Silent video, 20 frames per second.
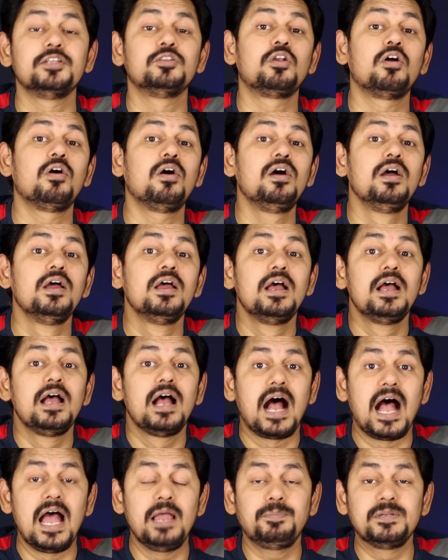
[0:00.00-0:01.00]
ఇందులో
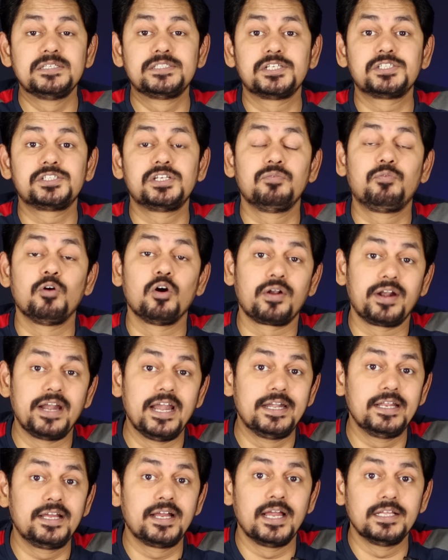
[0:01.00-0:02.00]
ఐపీ సిక్స్టీ ఫోర్
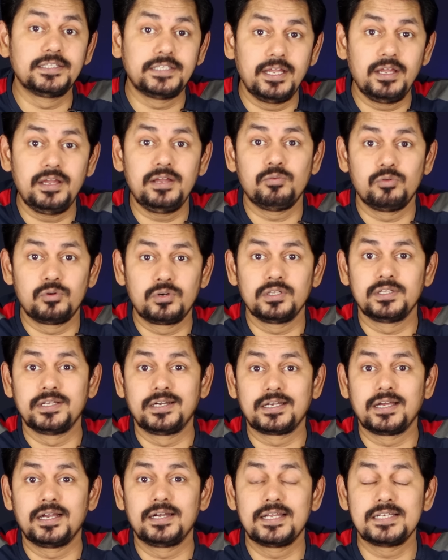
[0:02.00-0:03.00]
రేటింగ్ అయితే
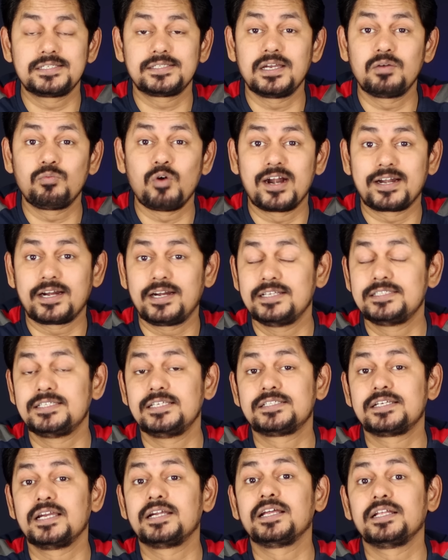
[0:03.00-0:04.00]
ఉంటుందంట డస్ట్ అండ్ వాటర్
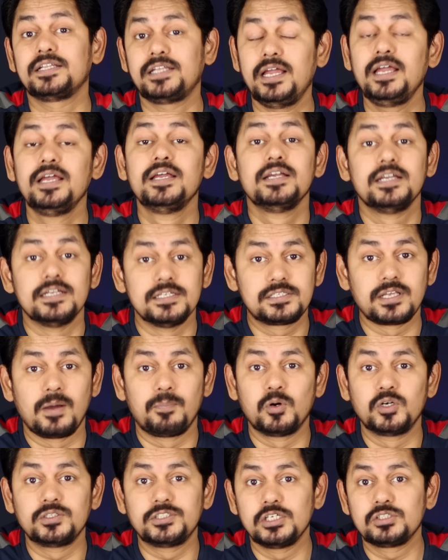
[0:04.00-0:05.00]
రెసిస్టెంట్ అయితే ఇది
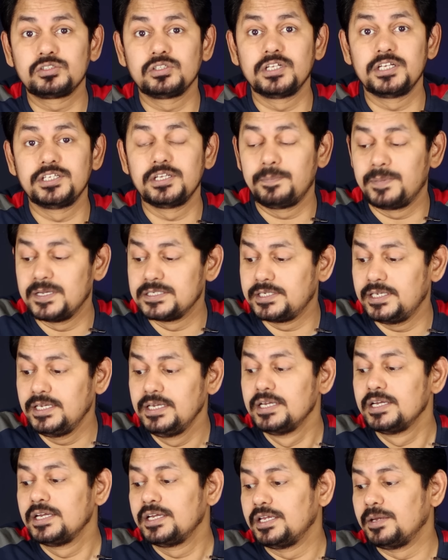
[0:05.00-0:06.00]
సపోర్ట్ చేస్తుందని చెప్పేసి
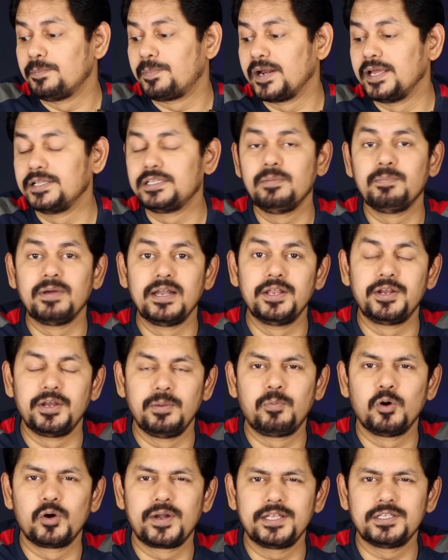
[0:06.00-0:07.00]
ఇప్పుడైతే మళ్ళీ
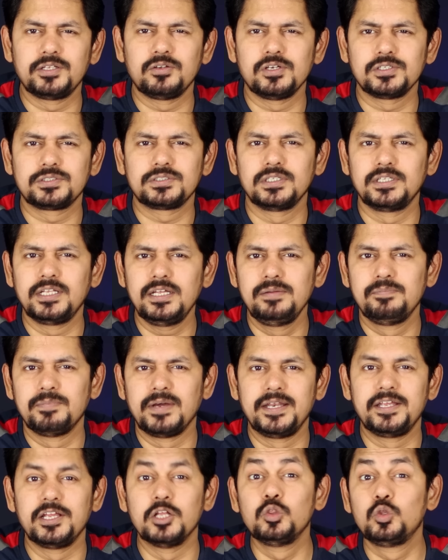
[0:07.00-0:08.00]
రిపోర్ట్ అయితే వస్తుంది
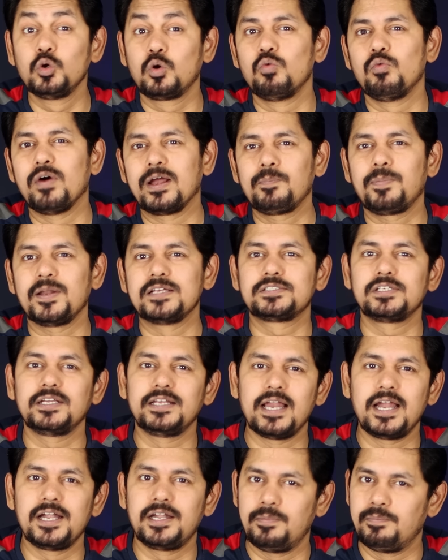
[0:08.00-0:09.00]
మరి ఎందుకు వన్ ప్లస్
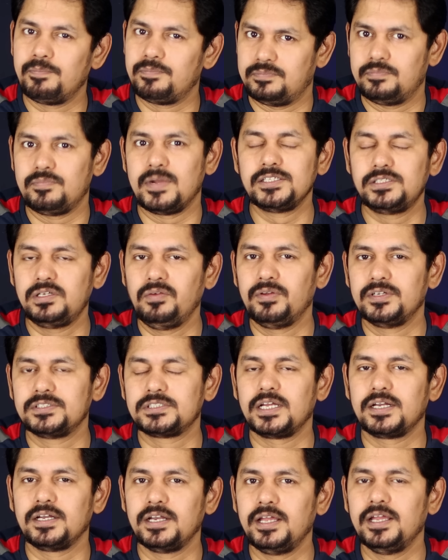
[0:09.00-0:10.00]
ఇలాంటి మంచి
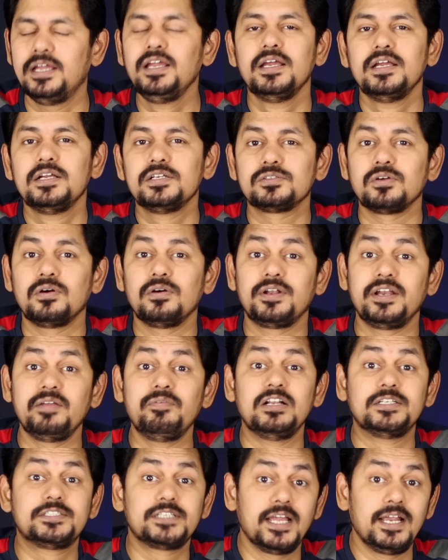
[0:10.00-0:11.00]
ఫీచర్ని సో
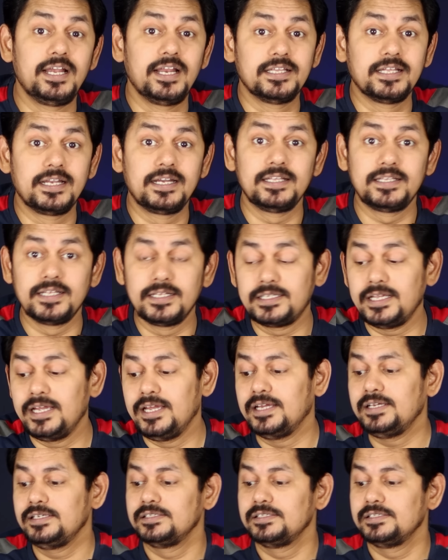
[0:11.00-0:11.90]
రివీల్ చేయలేదనేది అయితే